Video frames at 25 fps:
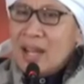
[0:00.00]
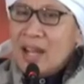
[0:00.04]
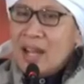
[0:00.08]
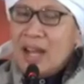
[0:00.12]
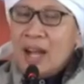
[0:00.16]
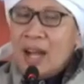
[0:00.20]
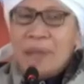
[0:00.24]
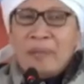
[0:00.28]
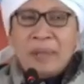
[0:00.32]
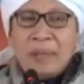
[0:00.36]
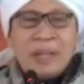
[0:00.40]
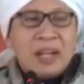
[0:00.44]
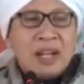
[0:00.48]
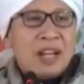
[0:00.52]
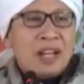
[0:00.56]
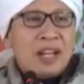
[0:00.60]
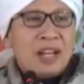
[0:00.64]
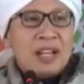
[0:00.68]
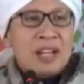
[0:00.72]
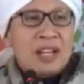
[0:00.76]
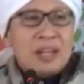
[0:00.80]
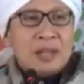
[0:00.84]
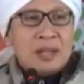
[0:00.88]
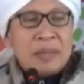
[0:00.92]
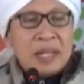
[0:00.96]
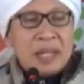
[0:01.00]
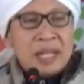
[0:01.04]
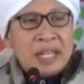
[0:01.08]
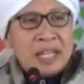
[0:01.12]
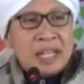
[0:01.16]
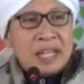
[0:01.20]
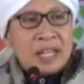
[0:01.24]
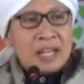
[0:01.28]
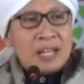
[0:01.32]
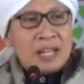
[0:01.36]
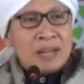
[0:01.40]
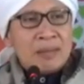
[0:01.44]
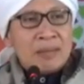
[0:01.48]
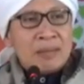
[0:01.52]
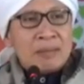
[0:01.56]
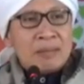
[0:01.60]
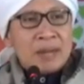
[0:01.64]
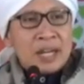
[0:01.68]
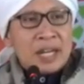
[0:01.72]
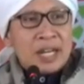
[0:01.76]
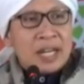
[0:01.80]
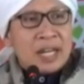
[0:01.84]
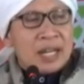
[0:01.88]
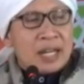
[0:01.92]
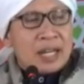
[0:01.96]
apa yang ada di pikiran
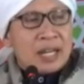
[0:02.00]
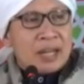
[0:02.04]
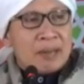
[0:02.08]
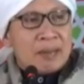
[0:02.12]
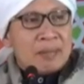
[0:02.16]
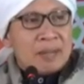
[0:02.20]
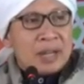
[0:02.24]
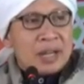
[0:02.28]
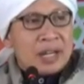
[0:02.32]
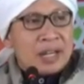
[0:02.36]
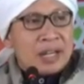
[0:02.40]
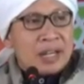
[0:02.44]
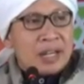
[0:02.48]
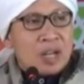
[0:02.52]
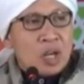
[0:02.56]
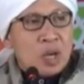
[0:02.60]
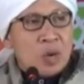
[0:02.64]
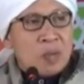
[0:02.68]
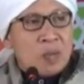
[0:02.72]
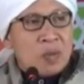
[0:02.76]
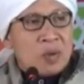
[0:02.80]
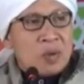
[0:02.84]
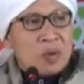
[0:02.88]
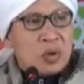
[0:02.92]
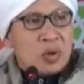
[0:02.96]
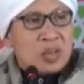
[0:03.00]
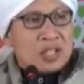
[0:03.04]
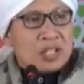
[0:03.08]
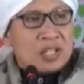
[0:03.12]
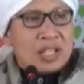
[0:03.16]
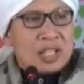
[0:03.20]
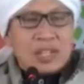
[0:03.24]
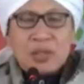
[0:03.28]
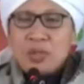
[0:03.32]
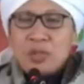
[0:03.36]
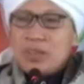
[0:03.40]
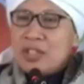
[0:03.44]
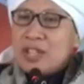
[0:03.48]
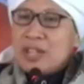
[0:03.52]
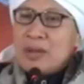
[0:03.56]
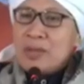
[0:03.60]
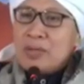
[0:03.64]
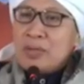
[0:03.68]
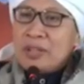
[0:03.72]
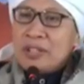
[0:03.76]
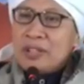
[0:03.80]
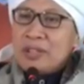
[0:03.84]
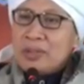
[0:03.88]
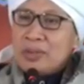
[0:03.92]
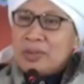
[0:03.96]
mereka mereka kaum Nuh di saat hujan
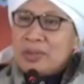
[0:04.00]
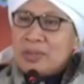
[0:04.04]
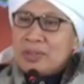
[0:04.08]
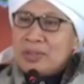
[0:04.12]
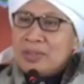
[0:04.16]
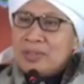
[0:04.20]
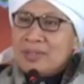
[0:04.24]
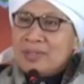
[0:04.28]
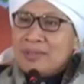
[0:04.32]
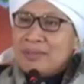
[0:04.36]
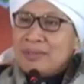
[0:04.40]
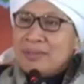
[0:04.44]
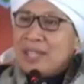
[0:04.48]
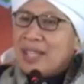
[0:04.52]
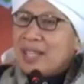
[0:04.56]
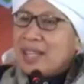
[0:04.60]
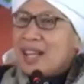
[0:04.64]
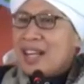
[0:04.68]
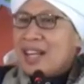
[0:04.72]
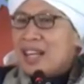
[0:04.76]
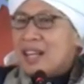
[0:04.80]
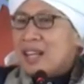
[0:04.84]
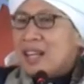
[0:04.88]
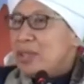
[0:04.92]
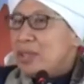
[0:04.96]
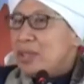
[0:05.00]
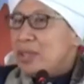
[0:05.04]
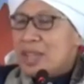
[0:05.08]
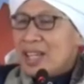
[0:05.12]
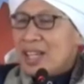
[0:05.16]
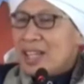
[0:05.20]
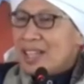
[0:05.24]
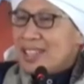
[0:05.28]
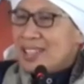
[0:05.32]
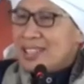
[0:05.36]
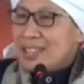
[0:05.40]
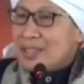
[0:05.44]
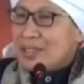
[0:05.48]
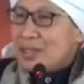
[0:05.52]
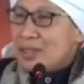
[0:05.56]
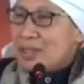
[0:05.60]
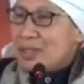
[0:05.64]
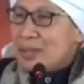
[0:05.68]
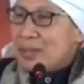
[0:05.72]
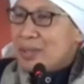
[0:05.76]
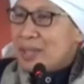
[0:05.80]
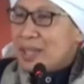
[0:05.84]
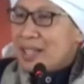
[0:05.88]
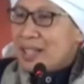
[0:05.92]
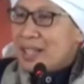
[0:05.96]
mulai turun mereka anggap itu adalah suatu
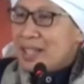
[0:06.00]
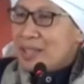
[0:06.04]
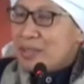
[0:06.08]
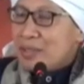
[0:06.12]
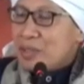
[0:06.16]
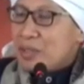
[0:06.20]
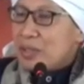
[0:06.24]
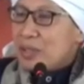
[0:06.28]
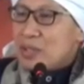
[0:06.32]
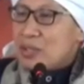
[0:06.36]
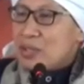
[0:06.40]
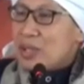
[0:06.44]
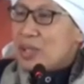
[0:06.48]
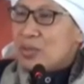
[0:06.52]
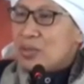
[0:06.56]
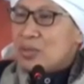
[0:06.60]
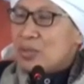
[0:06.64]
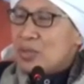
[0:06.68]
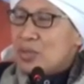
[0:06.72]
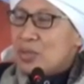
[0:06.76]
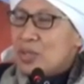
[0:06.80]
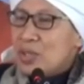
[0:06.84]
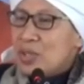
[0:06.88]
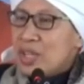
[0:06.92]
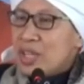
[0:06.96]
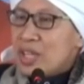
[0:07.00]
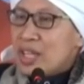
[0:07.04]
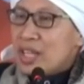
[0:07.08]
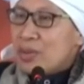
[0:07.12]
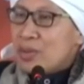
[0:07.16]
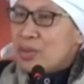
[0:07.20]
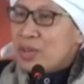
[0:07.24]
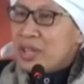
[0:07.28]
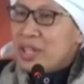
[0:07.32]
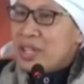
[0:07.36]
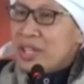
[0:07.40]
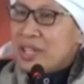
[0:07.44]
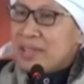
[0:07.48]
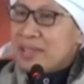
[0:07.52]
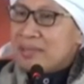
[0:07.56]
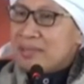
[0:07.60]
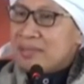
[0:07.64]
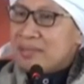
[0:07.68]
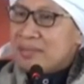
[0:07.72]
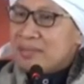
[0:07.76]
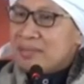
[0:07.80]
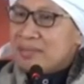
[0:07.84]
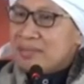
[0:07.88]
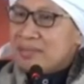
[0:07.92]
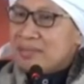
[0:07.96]
keberkahan, suatu karunia
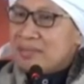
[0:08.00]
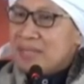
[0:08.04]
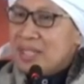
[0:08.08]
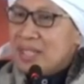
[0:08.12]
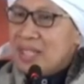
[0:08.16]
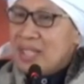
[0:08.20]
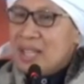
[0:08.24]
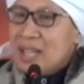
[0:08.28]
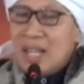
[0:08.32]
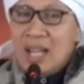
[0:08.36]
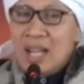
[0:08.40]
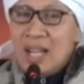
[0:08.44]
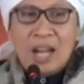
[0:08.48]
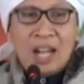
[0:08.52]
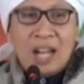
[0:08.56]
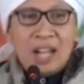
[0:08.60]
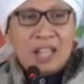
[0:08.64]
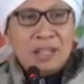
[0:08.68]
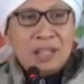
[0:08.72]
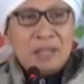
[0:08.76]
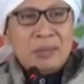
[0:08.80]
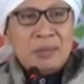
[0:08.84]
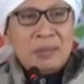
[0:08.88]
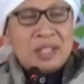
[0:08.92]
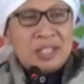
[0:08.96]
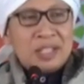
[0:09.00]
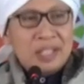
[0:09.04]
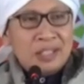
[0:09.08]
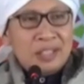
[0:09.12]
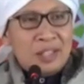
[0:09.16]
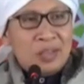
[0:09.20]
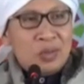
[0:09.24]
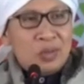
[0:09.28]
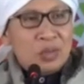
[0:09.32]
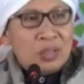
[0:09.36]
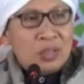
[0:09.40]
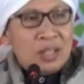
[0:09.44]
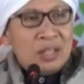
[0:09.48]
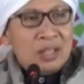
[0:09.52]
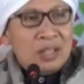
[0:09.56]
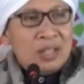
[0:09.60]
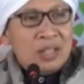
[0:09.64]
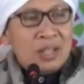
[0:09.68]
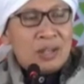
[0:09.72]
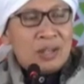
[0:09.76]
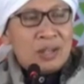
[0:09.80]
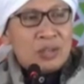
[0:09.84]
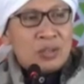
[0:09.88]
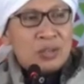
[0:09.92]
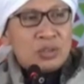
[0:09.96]
akan tapi ternyata hutan
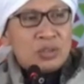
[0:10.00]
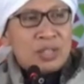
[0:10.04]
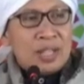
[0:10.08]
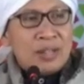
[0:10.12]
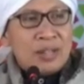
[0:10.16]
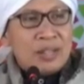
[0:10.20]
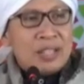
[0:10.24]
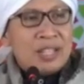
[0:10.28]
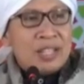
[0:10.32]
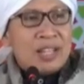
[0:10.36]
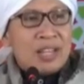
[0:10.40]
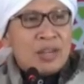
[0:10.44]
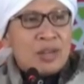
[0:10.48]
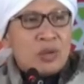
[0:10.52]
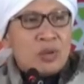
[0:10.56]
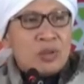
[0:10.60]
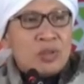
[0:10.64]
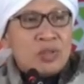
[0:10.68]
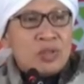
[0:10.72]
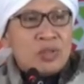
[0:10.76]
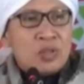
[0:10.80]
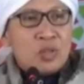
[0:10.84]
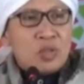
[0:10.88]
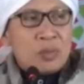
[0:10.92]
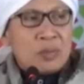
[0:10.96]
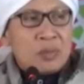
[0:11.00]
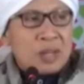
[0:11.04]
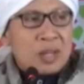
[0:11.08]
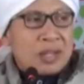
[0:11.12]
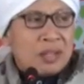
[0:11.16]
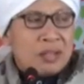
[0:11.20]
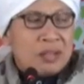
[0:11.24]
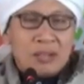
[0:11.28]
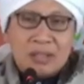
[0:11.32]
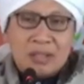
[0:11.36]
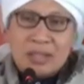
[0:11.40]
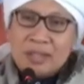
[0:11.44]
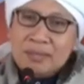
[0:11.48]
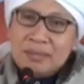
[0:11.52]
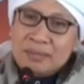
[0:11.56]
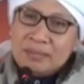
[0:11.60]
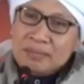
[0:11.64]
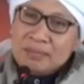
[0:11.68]
tidak hujan tidak kunjung berhenti